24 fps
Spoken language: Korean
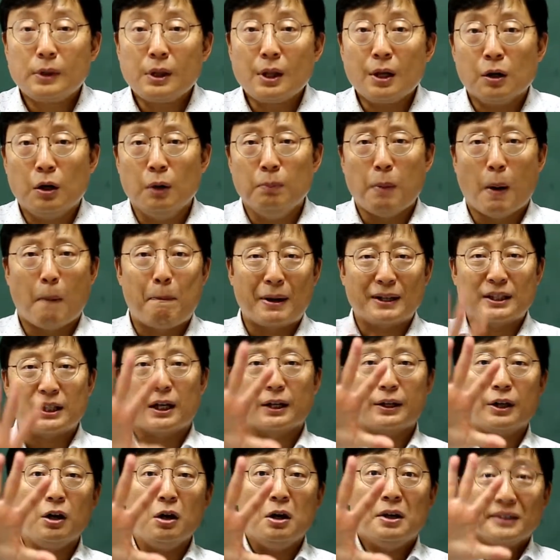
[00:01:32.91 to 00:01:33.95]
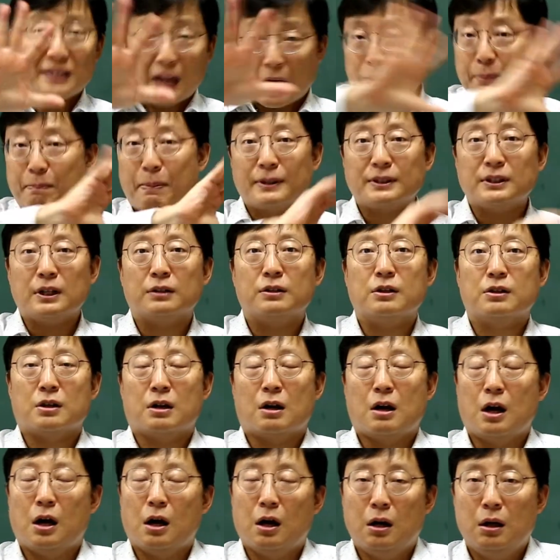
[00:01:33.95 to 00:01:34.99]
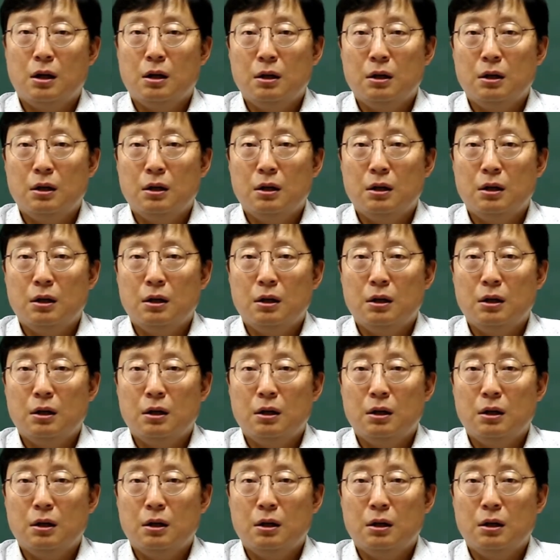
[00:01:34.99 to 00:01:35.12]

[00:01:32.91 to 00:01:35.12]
그럼 몇 박자가 돼요? 다섯 박자가 되잖아.